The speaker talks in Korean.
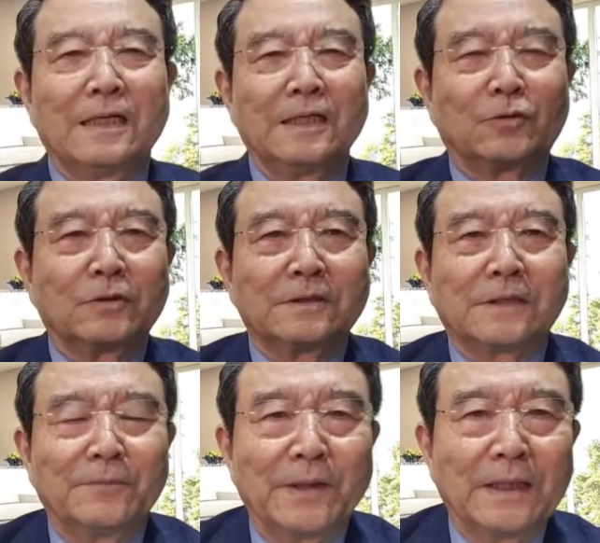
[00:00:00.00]
이,
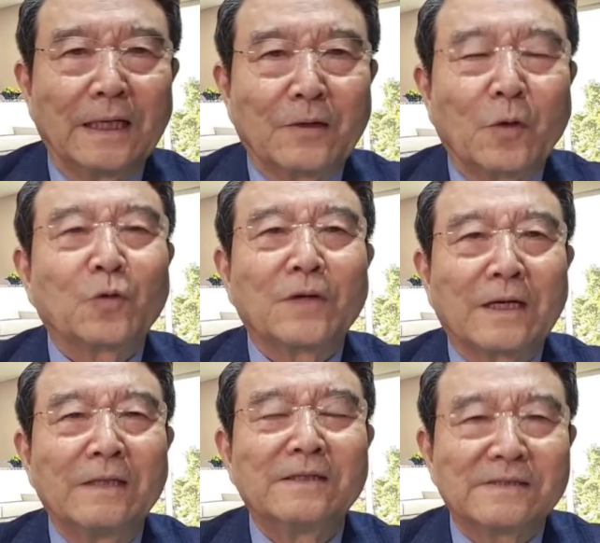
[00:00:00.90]
저 뭐야, 코로나
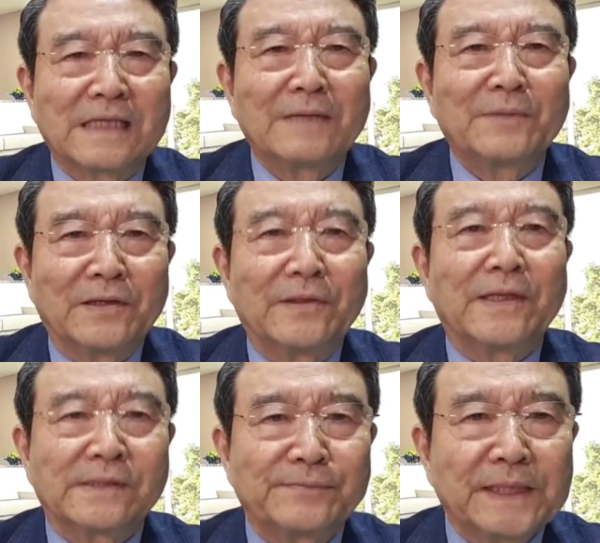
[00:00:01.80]
걸리는 사람이 어디
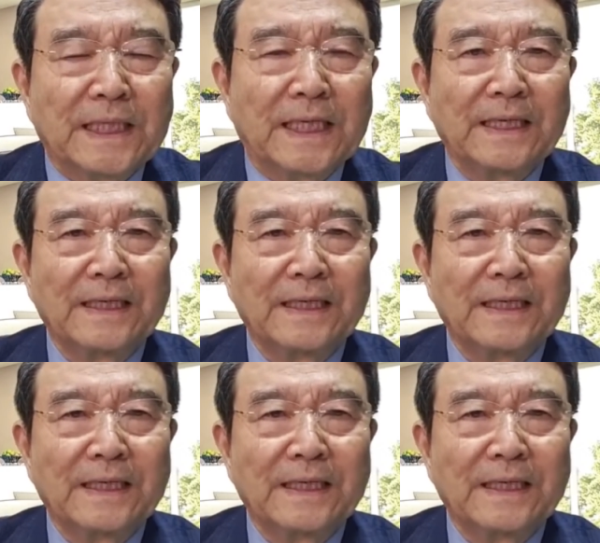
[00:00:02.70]
있습니까?